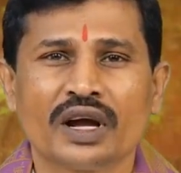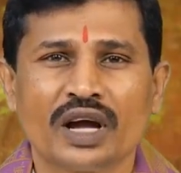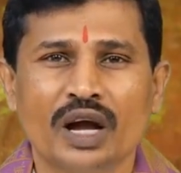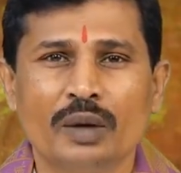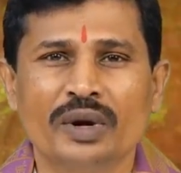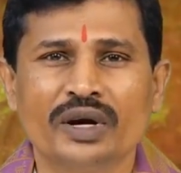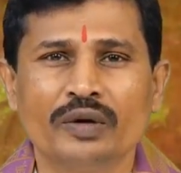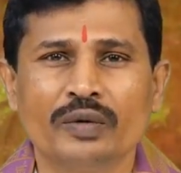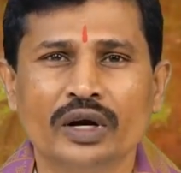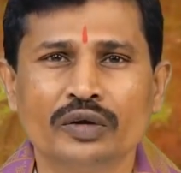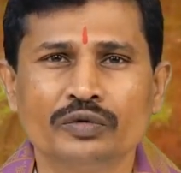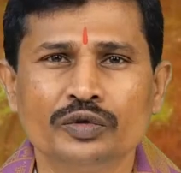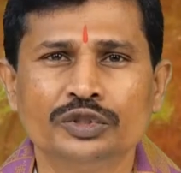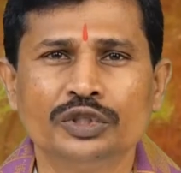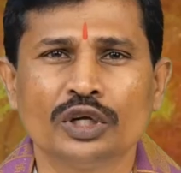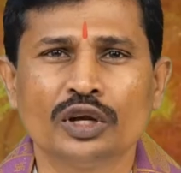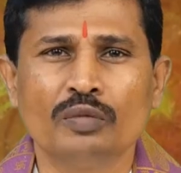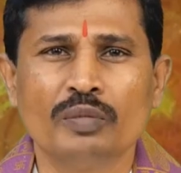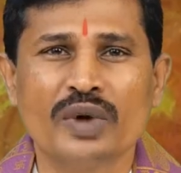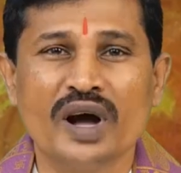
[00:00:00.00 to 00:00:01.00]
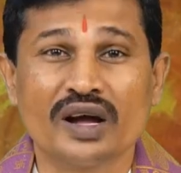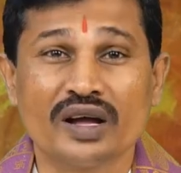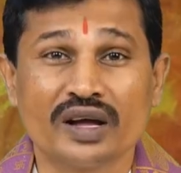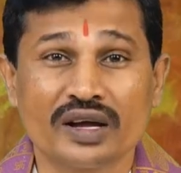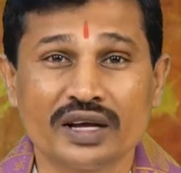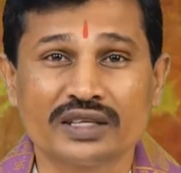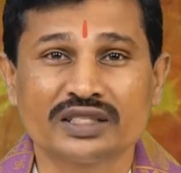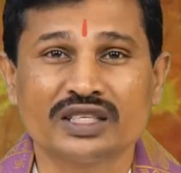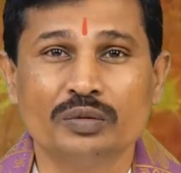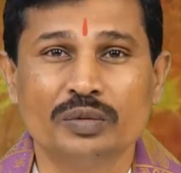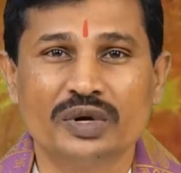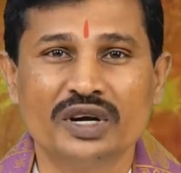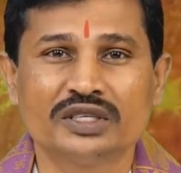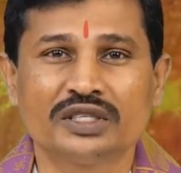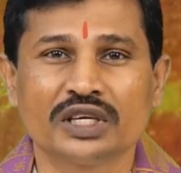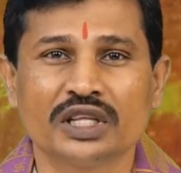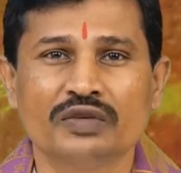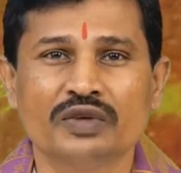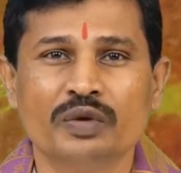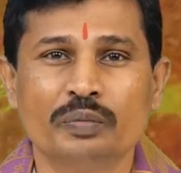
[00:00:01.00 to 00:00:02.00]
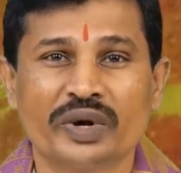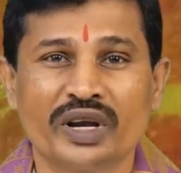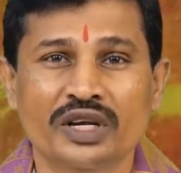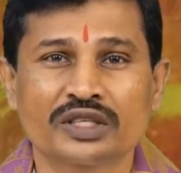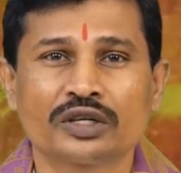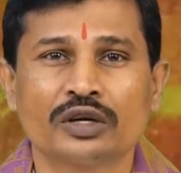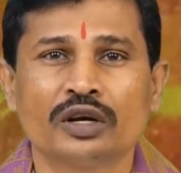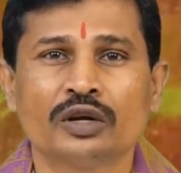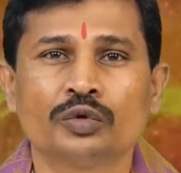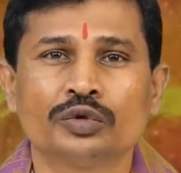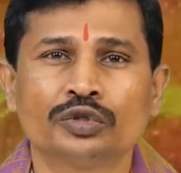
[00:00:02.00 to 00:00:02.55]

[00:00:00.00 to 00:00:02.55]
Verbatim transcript: కాబట్టి వాళ్ళు విద్యలో బాగా కష్టపడి చదివి పరీక్షల్లో